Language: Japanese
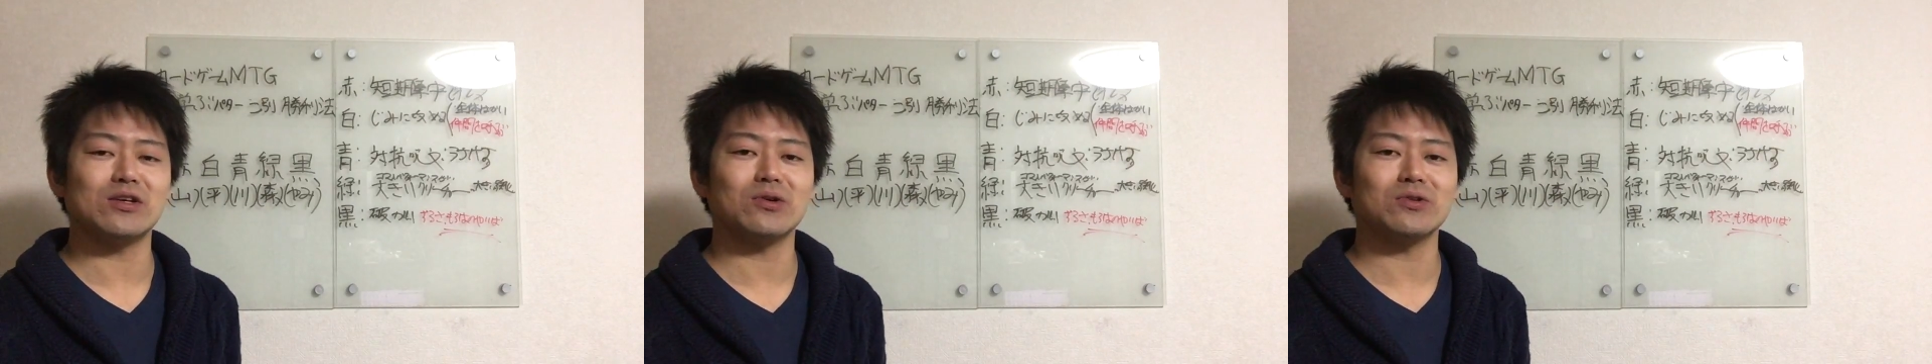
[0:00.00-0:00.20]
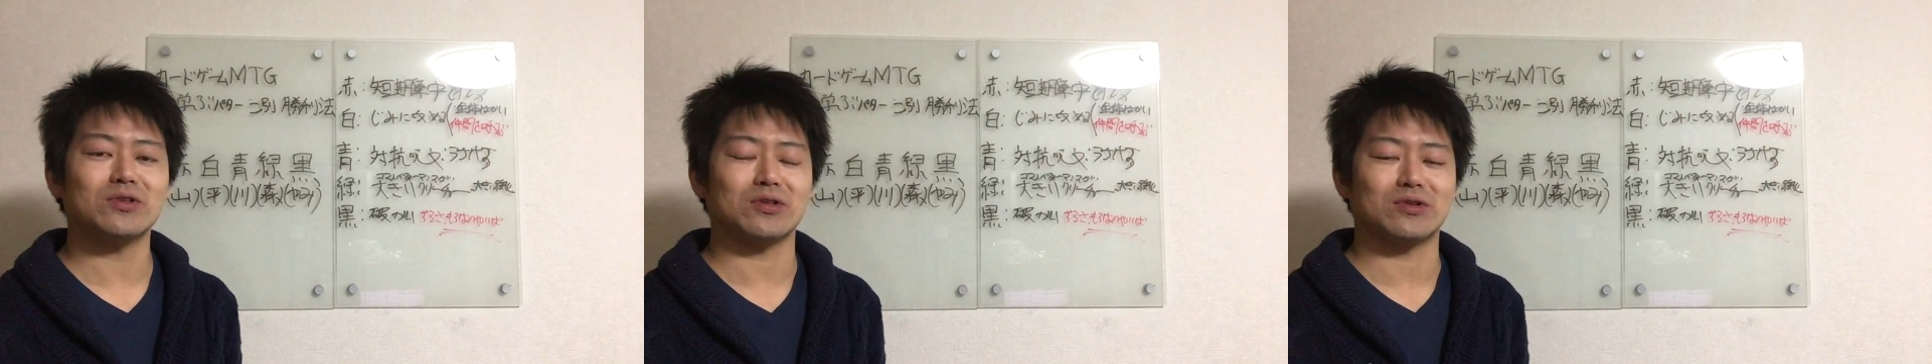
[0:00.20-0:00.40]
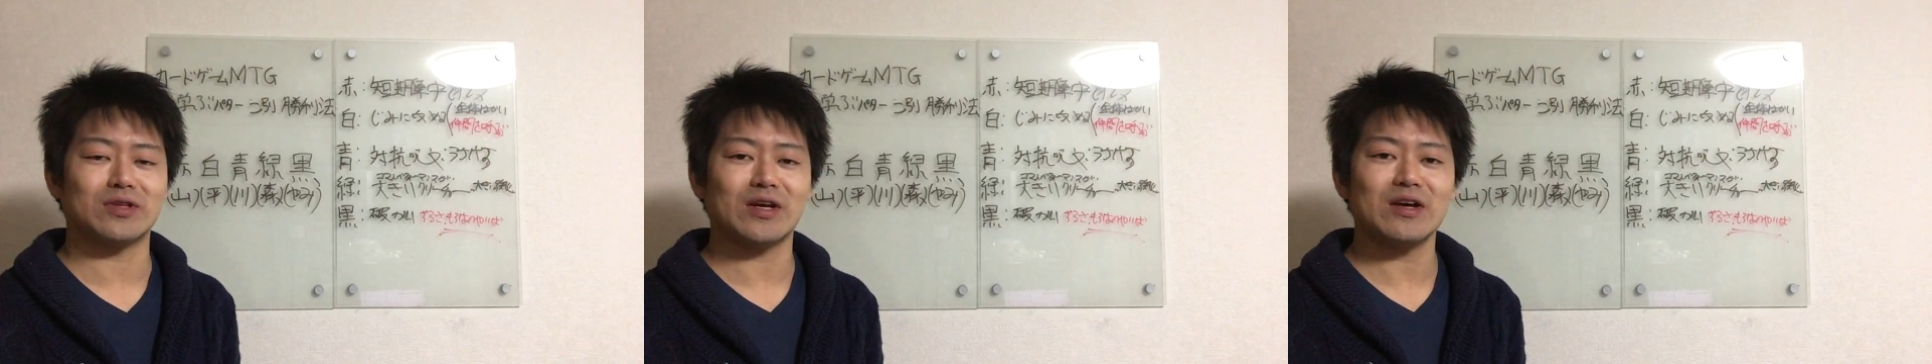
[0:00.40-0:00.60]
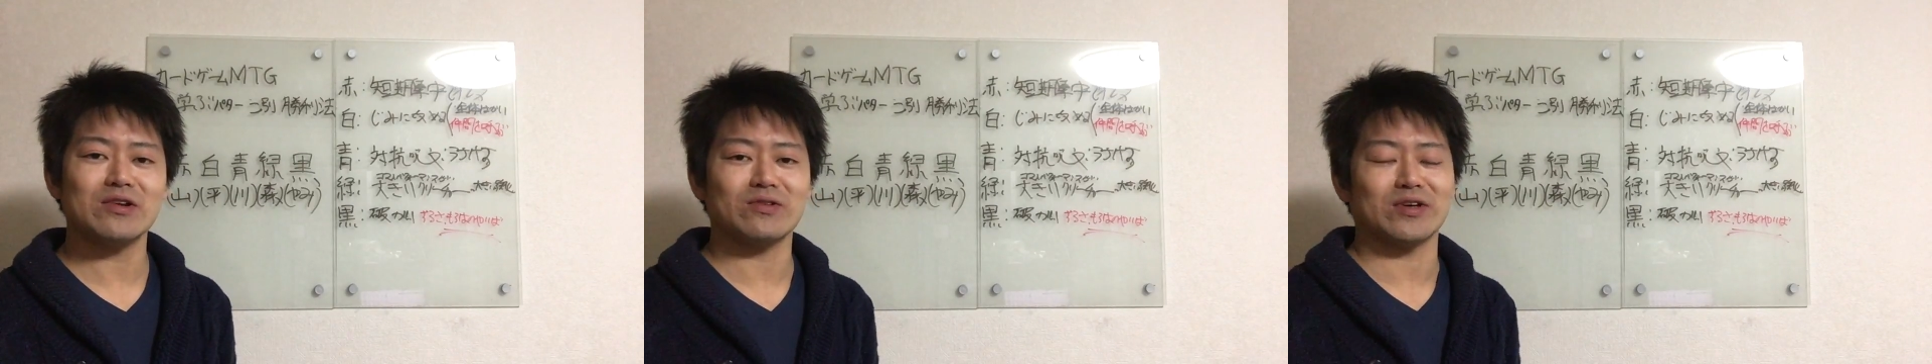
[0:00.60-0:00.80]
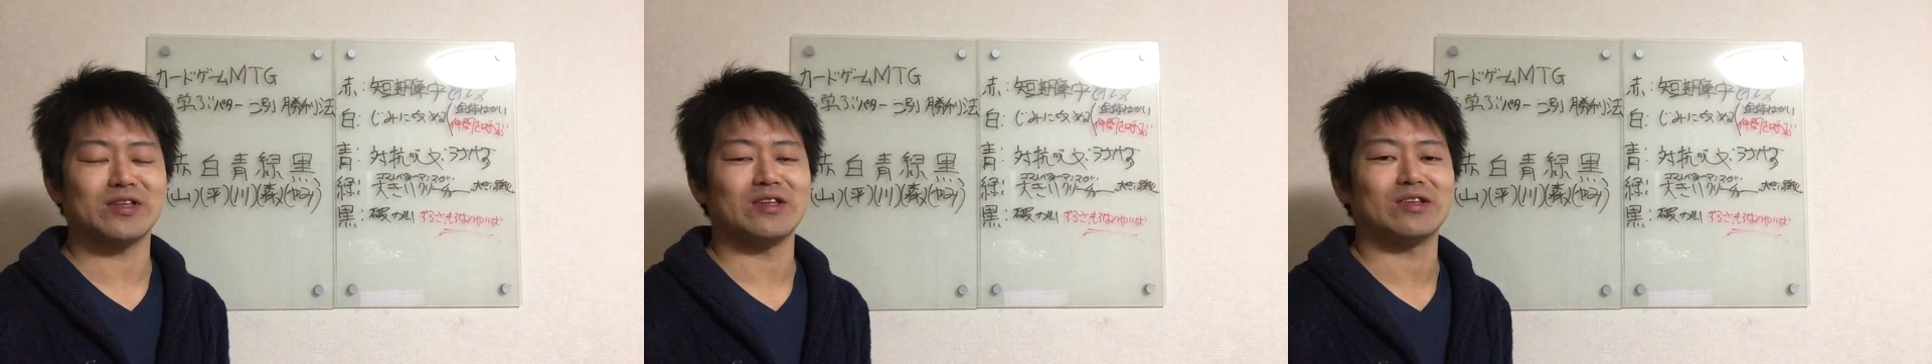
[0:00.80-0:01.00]
いよって伝える
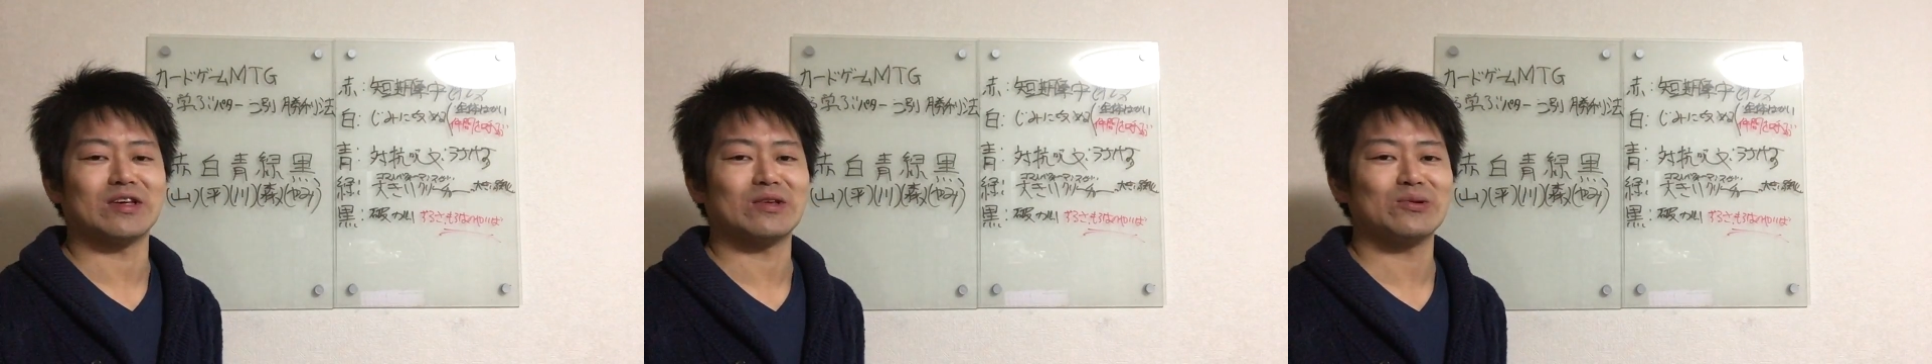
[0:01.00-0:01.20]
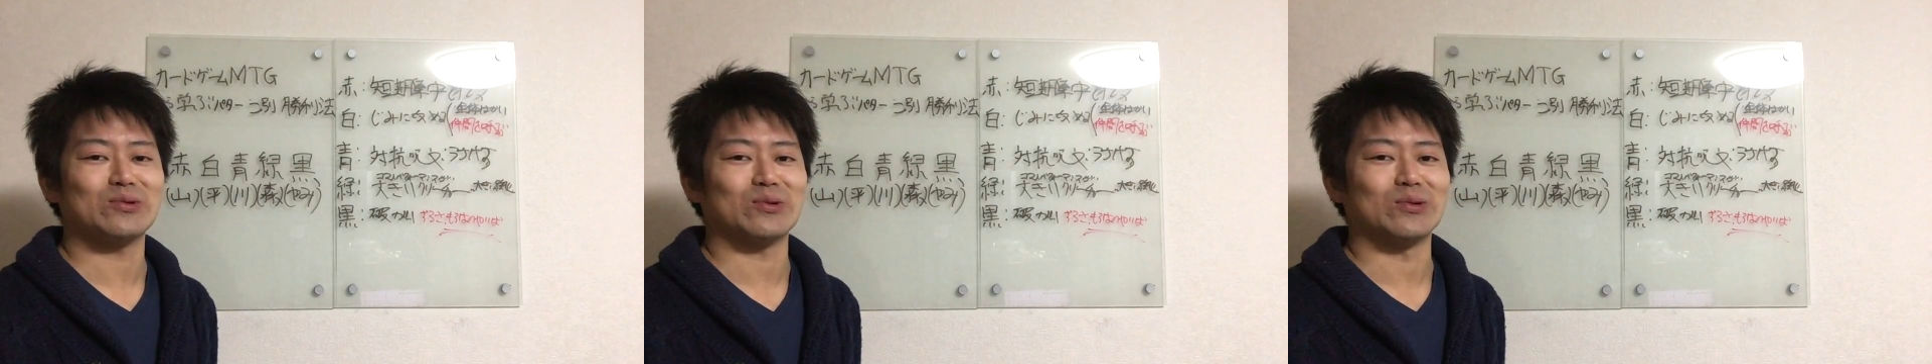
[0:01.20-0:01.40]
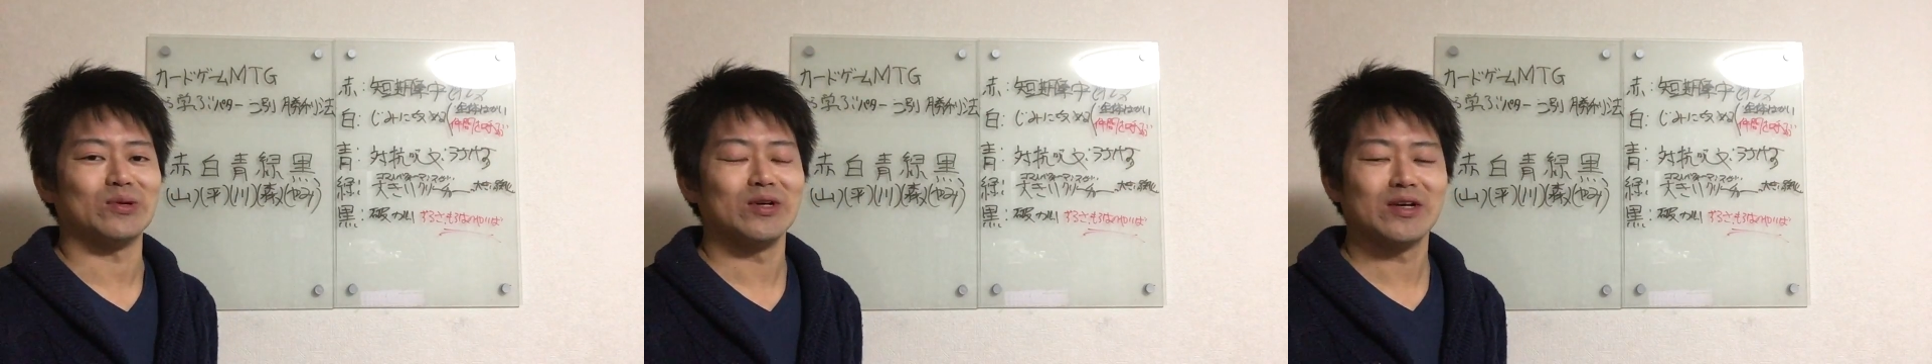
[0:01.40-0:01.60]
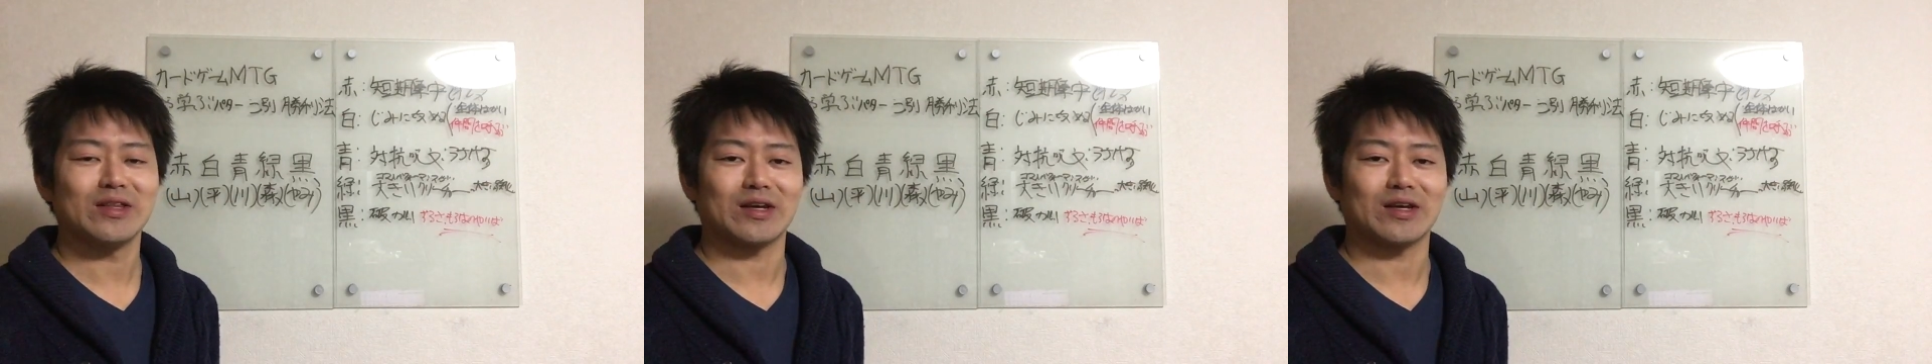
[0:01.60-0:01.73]
のはいいんですけど